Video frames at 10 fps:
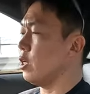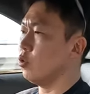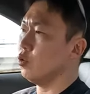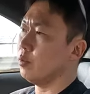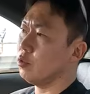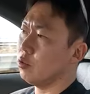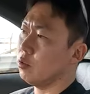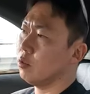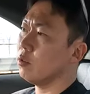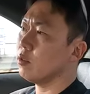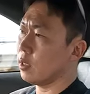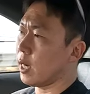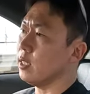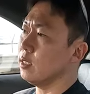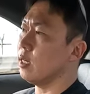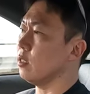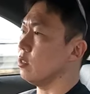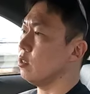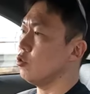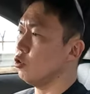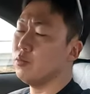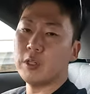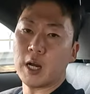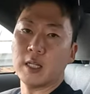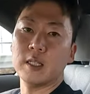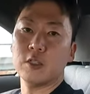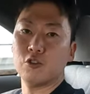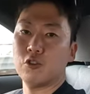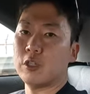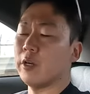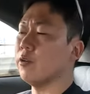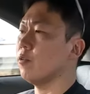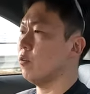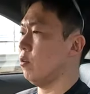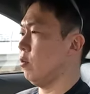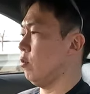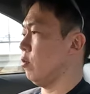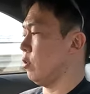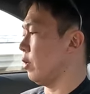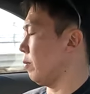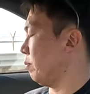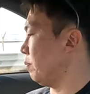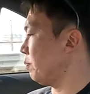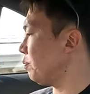아 이 정도면 가능한, 충분히 가능한 수준이에요. 예.